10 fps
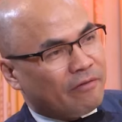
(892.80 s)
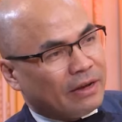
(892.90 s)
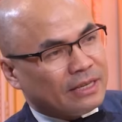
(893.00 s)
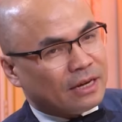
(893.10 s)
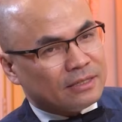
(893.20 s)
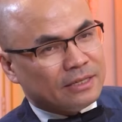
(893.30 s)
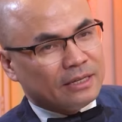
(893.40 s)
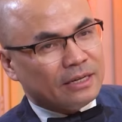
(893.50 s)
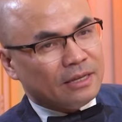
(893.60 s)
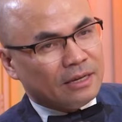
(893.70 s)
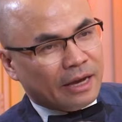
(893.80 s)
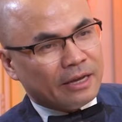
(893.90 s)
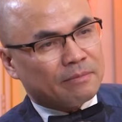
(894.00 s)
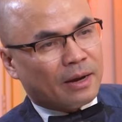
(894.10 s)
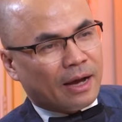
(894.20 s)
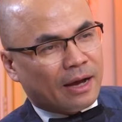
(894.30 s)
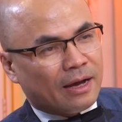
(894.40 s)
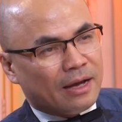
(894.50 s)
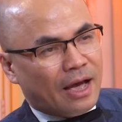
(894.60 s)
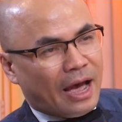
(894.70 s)
phải chăng chính cái tính cách
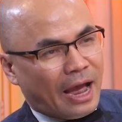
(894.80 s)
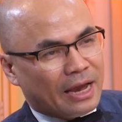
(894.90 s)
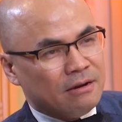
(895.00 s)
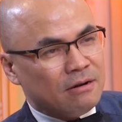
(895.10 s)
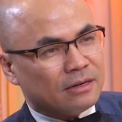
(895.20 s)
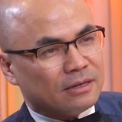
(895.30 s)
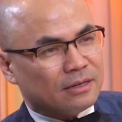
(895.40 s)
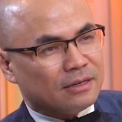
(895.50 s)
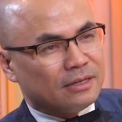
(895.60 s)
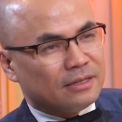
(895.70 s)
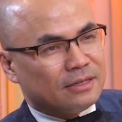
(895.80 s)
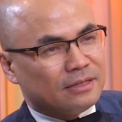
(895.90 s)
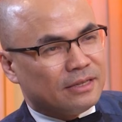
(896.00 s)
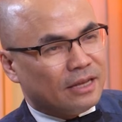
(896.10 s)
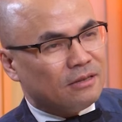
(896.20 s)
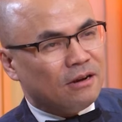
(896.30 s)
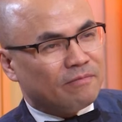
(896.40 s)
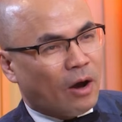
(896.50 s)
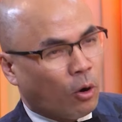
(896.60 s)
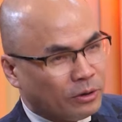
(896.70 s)
mà hài hước dễ
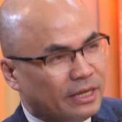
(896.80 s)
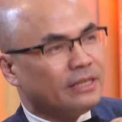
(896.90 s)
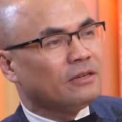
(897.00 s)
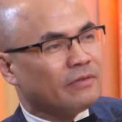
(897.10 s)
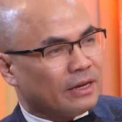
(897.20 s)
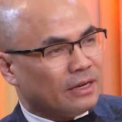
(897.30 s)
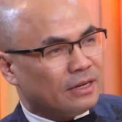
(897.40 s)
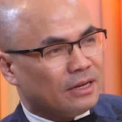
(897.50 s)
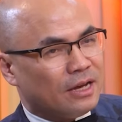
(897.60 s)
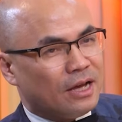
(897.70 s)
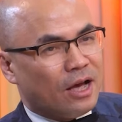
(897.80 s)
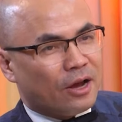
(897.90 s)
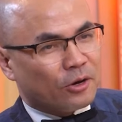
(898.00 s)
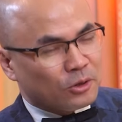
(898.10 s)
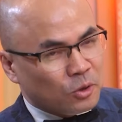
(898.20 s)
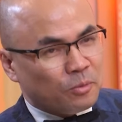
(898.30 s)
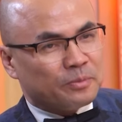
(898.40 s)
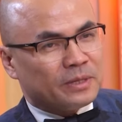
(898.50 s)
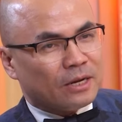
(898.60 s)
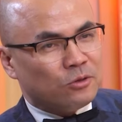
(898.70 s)
thương và hồn nhiên như vậy á nó giúp
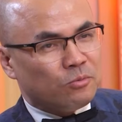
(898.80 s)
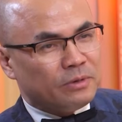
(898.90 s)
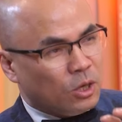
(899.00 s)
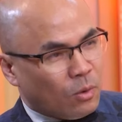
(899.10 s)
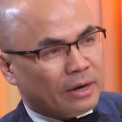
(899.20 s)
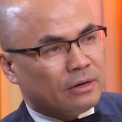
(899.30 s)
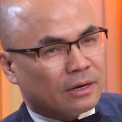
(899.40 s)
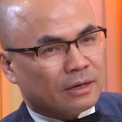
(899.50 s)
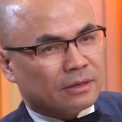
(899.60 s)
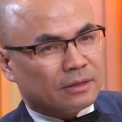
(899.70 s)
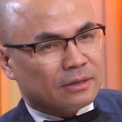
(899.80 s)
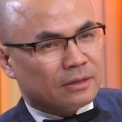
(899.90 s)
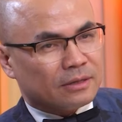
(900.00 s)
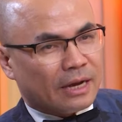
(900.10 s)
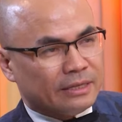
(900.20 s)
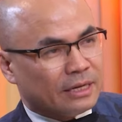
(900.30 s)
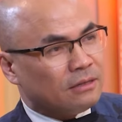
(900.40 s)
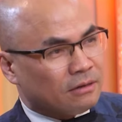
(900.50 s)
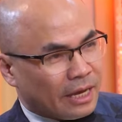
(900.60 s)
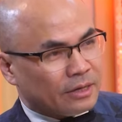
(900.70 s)
trang nhung đi qua được cả những
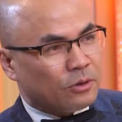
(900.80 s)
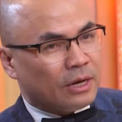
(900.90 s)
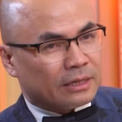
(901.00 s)
cái thử thách đi